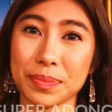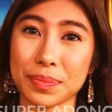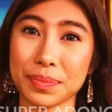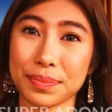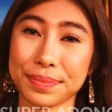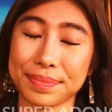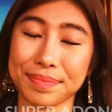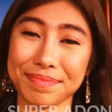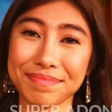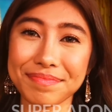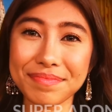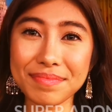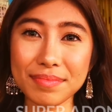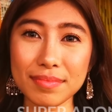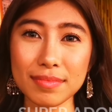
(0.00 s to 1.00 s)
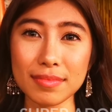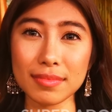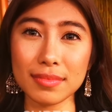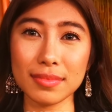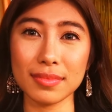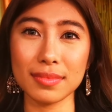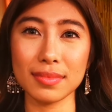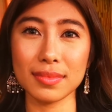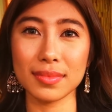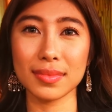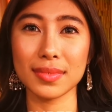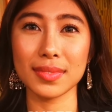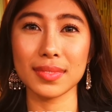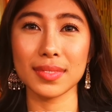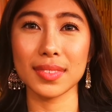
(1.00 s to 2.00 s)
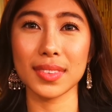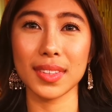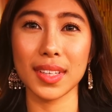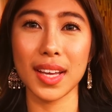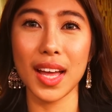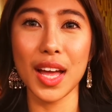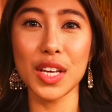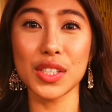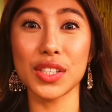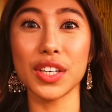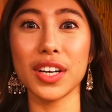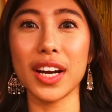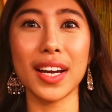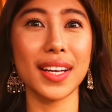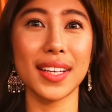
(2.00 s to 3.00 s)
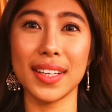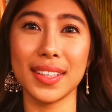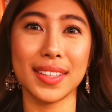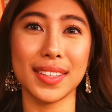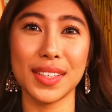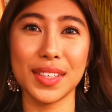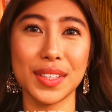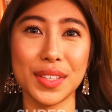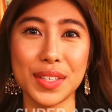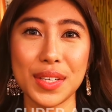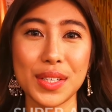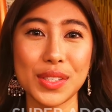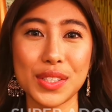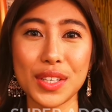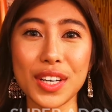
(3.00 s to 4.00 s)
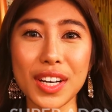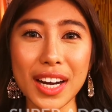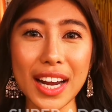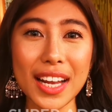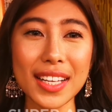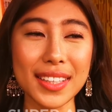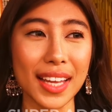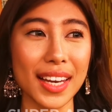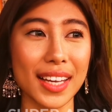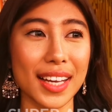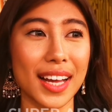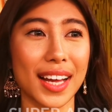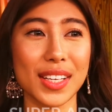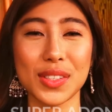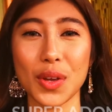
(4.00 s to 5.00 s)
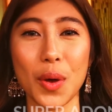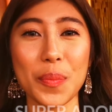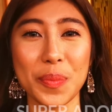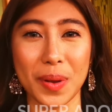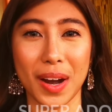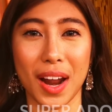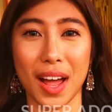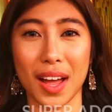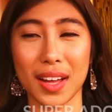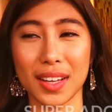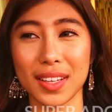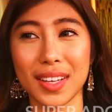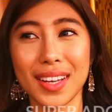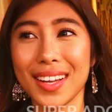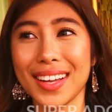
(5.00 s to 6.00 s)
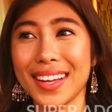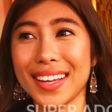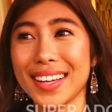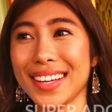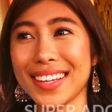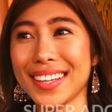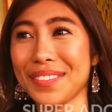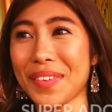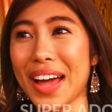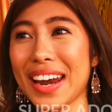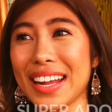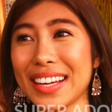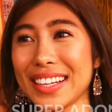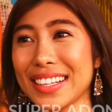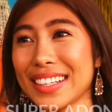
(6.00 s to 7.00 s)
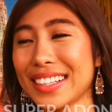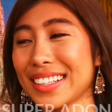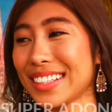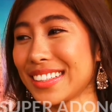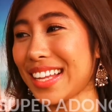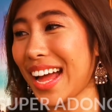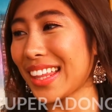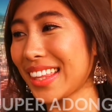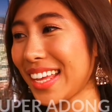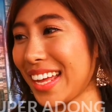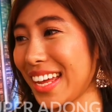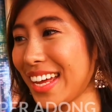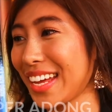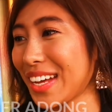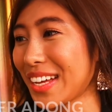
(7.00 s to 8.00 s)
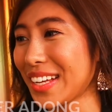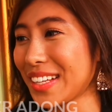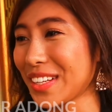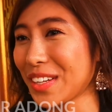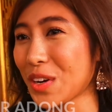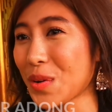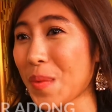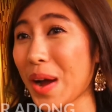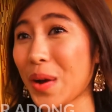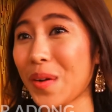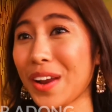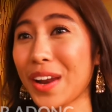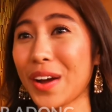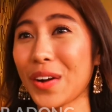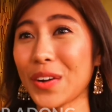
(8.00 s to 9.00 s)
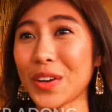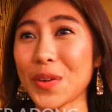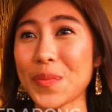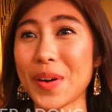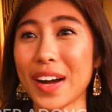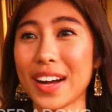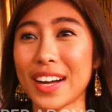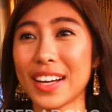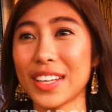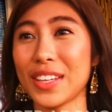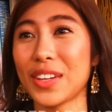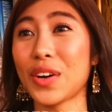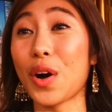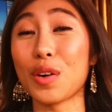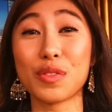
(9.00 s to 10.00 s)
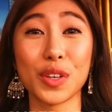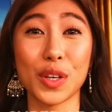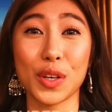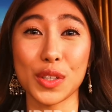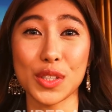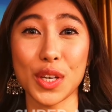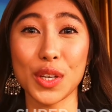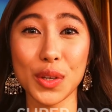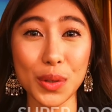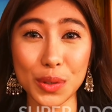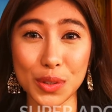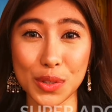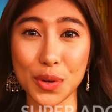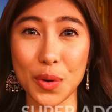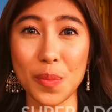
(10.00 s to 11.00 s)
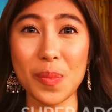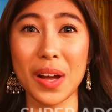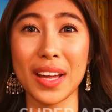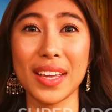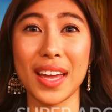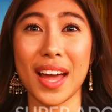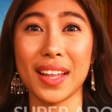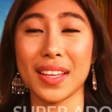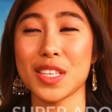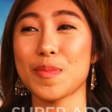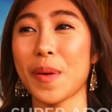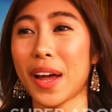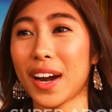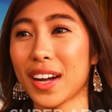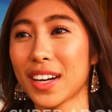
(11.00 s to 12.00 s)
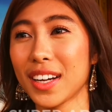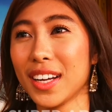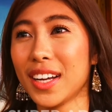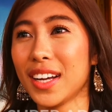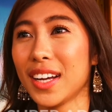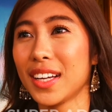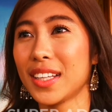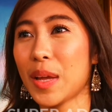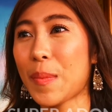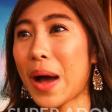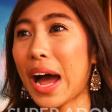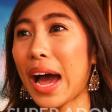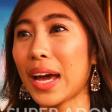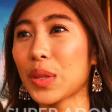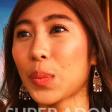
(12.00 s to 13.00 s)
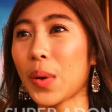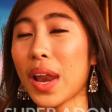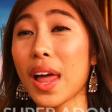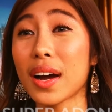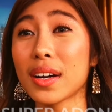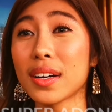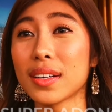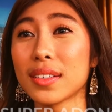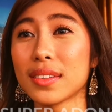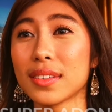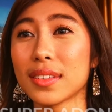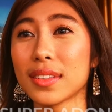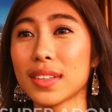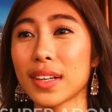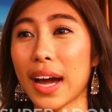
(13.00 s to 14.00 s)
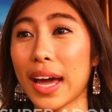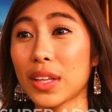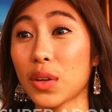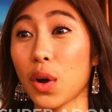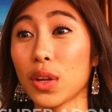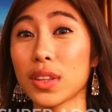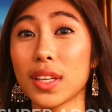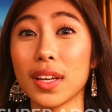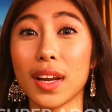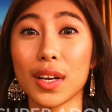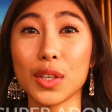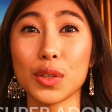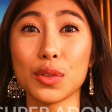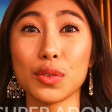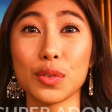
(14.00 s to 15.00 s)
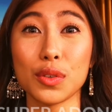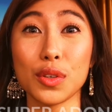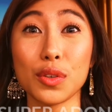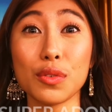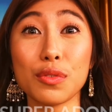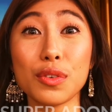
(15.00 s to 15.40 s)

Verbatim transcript: na ano, na natutupad mo na yung, yung, yung dreams mo? Surreal. Surreal talaga, sobra. Parang dati gumagawa lang ako ng mga cover ko sa YouTube, ganyan. Tapos parang, ba diba, kahit walang, kahit konti lang yung, yung